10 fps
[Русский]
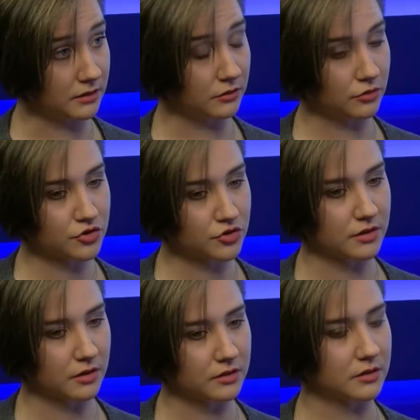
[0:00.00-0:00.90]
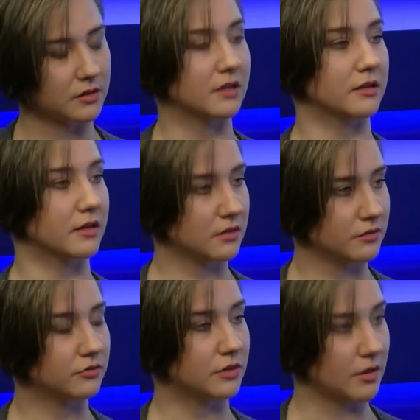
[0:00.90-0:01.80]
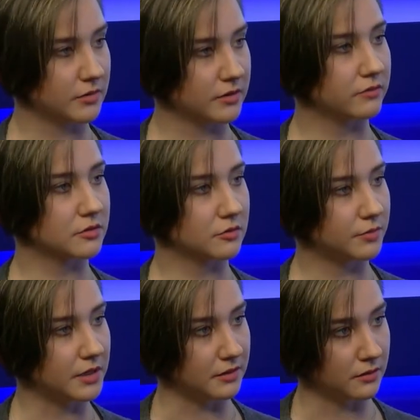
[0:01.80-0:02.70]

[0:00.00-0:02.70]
Это тоже делает их конкретный фундамент для выступлений.